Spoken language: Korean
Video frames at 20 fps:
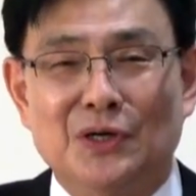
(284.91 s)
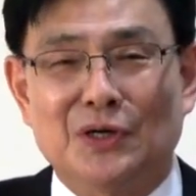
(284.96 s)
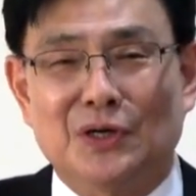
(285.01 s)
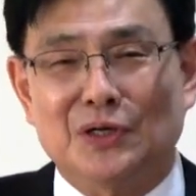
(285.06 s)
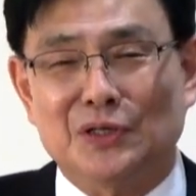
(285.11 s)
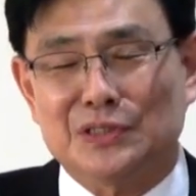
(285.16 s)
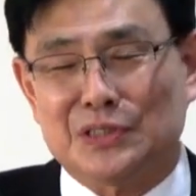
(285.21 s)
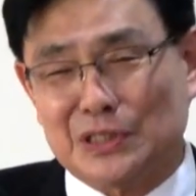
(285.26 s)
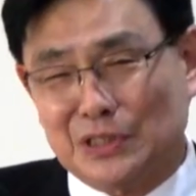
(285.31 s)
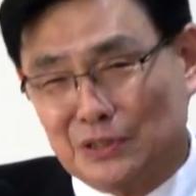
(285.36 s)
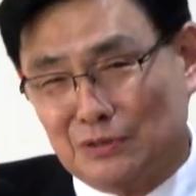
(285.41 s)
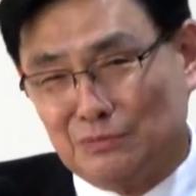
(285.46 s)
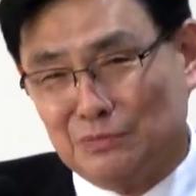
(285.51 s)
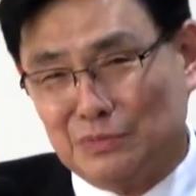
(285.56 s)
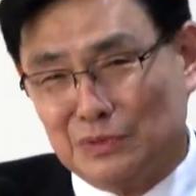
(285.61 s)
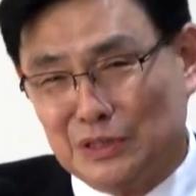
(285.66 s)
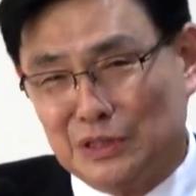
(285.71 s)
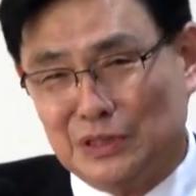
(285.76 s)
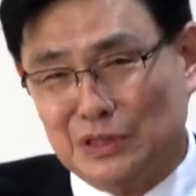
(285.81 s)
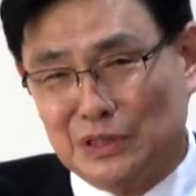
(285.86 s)
어,
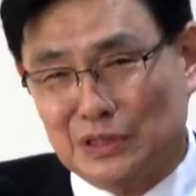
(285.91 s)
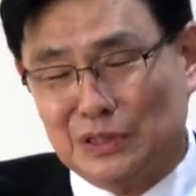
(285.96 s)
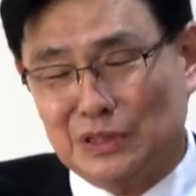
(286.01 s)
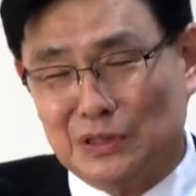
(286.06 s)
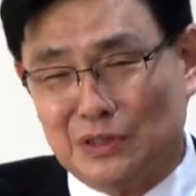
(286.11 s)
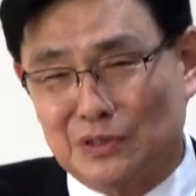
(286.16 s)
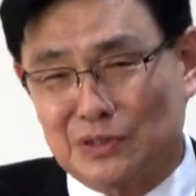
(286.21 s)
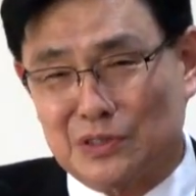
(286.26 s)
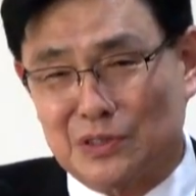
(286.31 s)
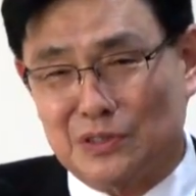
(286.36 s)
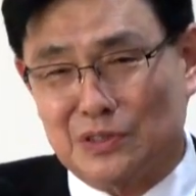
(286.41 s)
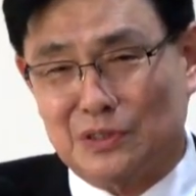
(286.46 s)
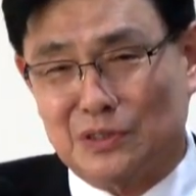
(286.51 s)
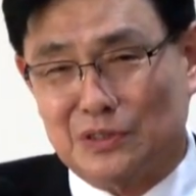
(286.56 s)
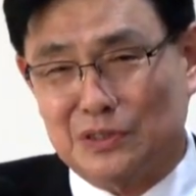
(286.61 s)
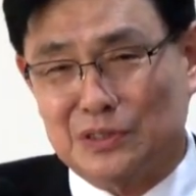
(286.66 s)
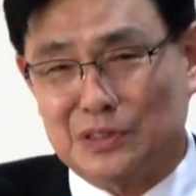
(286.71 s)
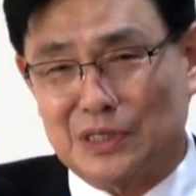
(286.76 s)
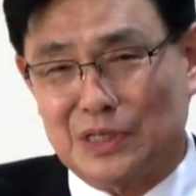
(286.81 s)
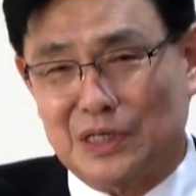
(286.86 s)
지금 이,
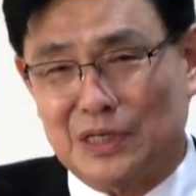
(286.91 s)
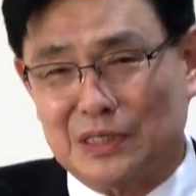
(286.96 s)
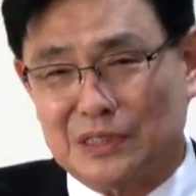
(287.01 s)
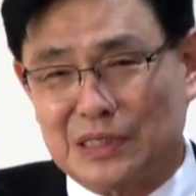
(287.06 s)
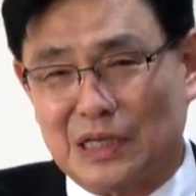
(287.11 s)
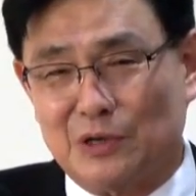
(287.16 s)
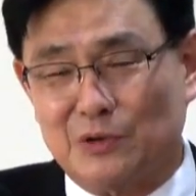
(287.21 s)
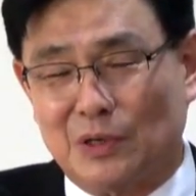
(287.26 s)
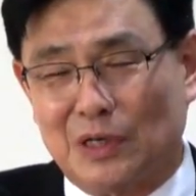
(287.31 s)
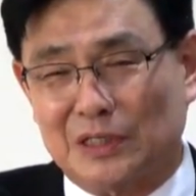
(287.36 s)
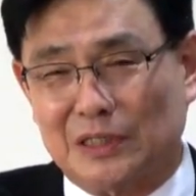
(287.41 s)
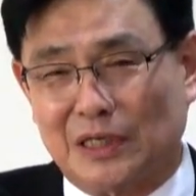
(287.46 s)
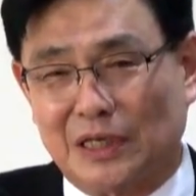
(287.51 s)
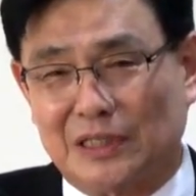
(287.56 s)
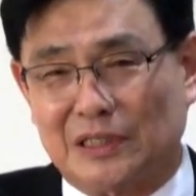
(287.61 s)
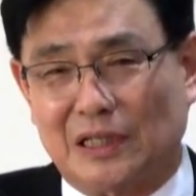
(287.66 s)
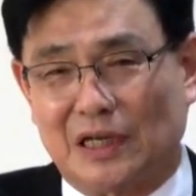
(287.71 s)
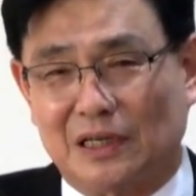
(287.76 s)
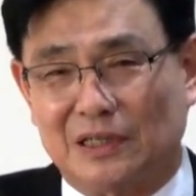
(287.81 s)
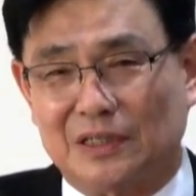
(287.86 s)
이것을 이제
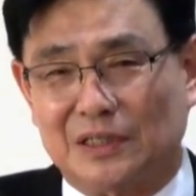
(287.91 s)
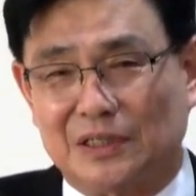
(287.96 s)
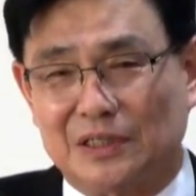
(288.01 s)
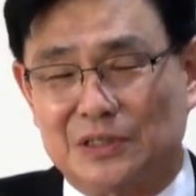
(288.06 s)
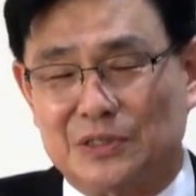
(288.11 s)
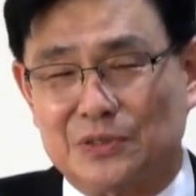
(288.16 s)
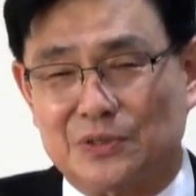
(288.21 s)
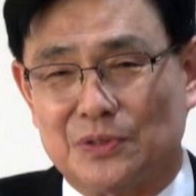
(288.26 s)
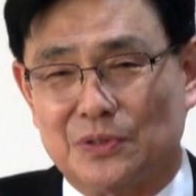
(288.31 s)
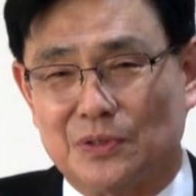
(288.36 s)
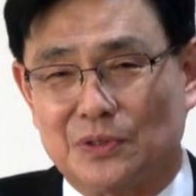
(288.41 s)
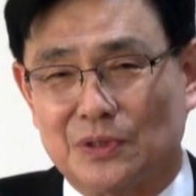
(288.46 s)
사용하겠다 고 그 얘기죠.